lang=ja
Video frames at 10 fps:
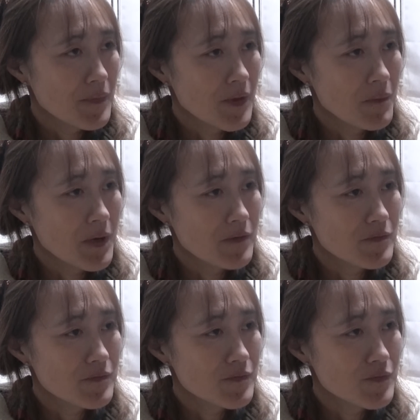でやっぱ
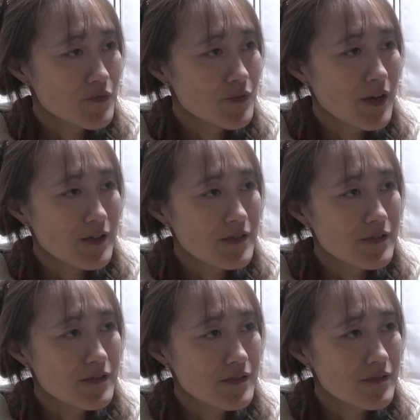普段、うん、
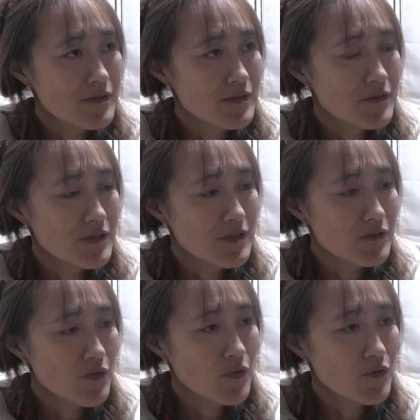
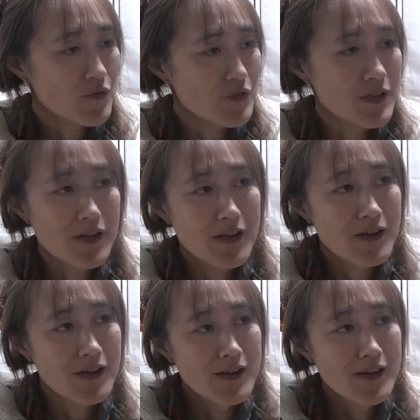こういうことをしてたら